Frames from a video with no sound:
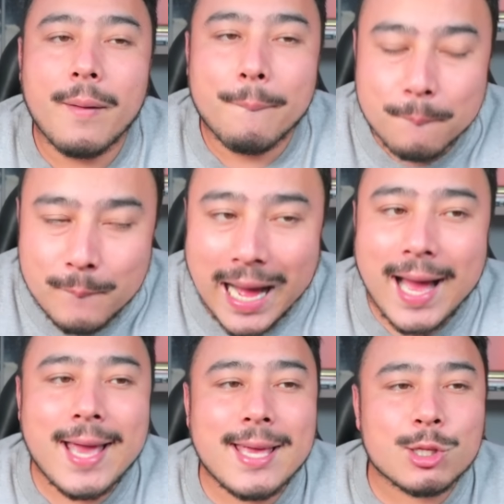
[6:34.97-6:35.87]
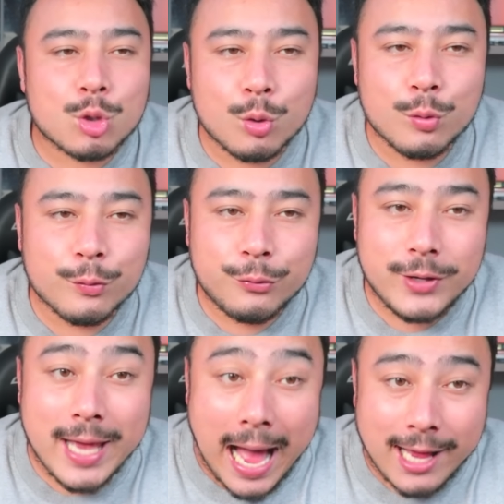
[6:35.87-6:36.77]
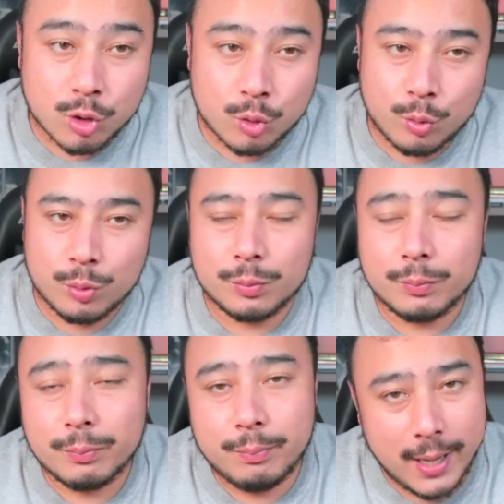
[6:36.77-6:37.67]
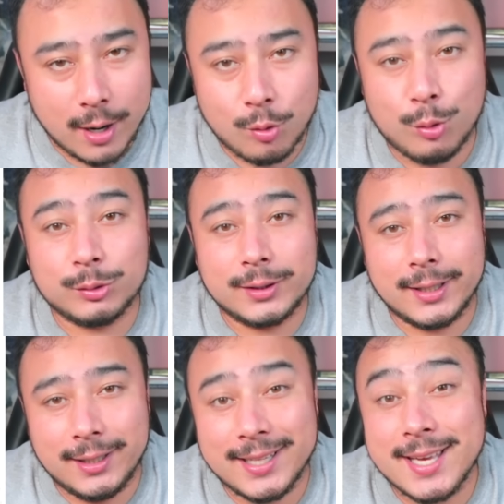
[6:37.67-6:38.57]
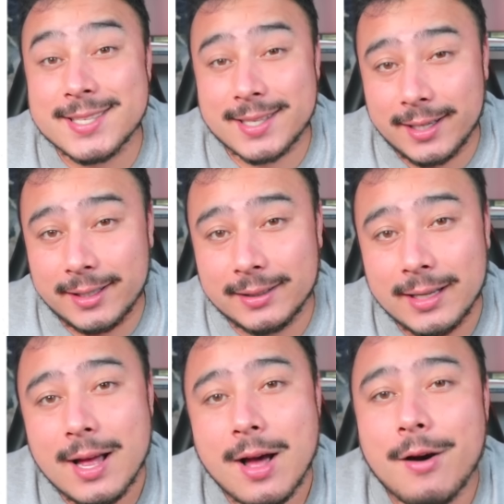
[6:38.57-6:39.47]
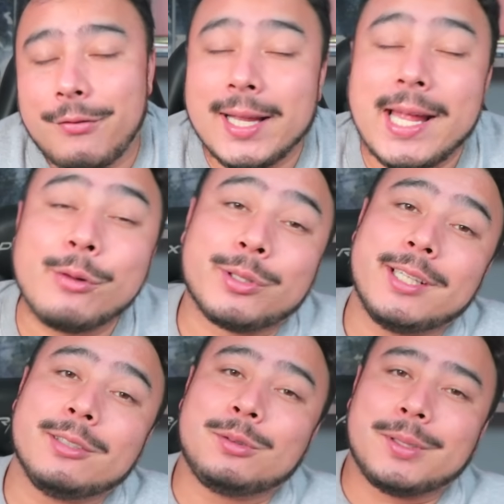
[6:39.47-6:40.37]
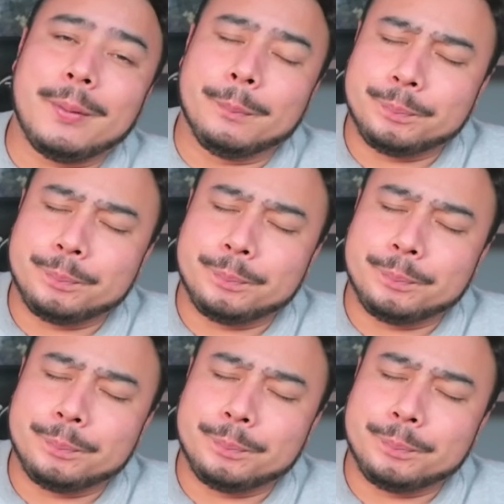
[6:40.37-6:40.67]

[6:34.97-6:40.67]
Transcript: Mais um fiasco pra conta aí da esquerda. Falaram tanto, né?